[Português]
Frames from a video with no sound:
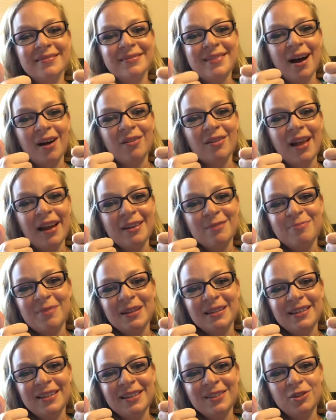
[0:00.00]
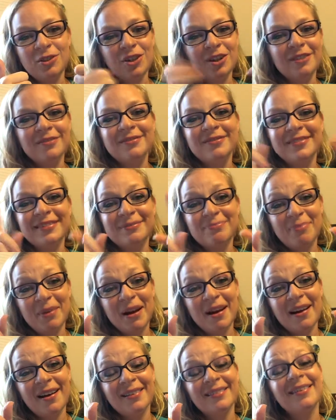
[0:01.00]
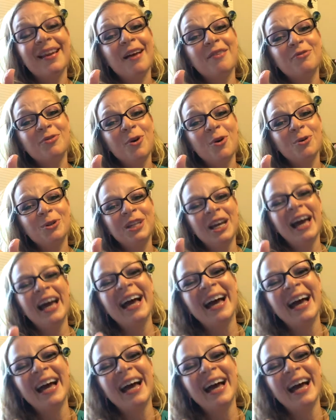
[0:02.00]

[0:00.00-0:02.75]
Dá um like pra teacher, pra life coach,